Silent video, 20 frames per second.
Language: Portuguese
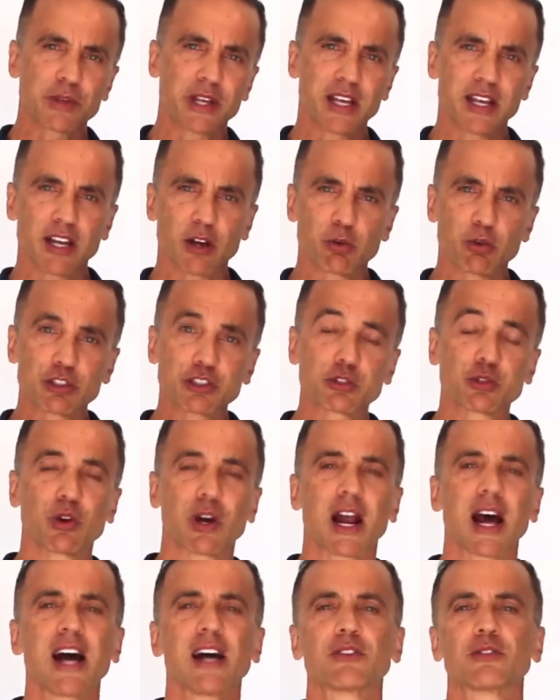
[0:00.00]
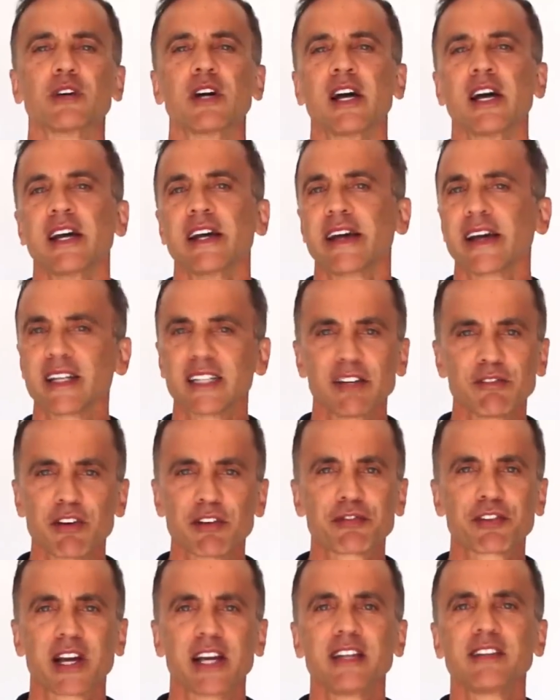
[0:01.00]
porque ele é costurado, e ela vai
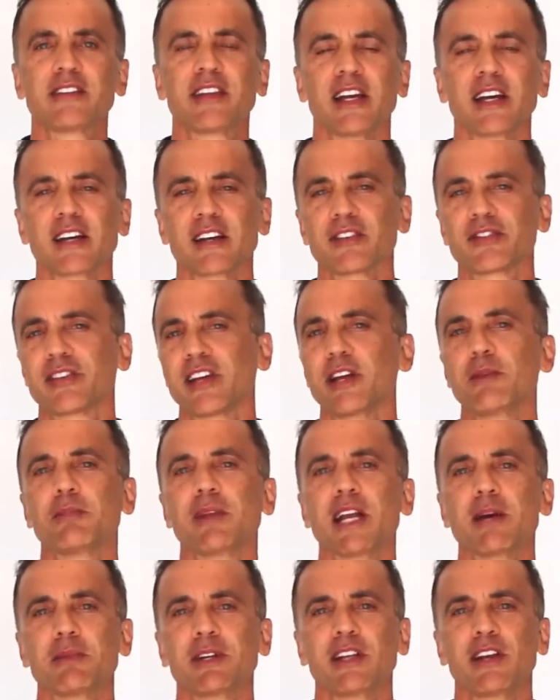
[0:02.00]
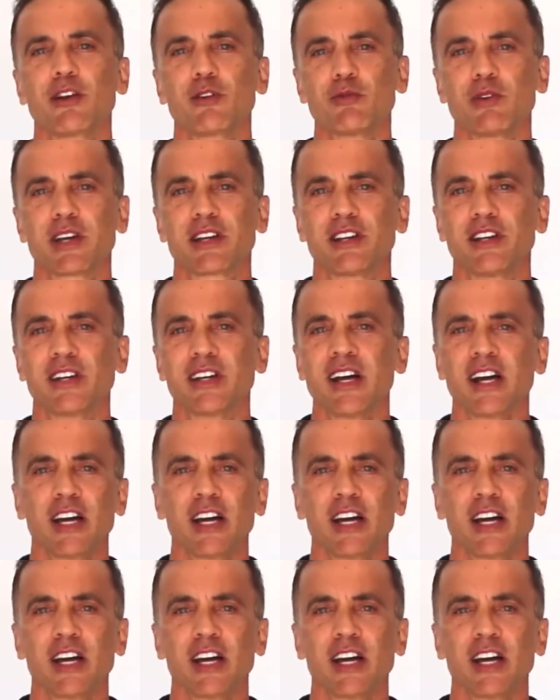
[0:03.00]
ficar inteira sem emblema nenhum aqui.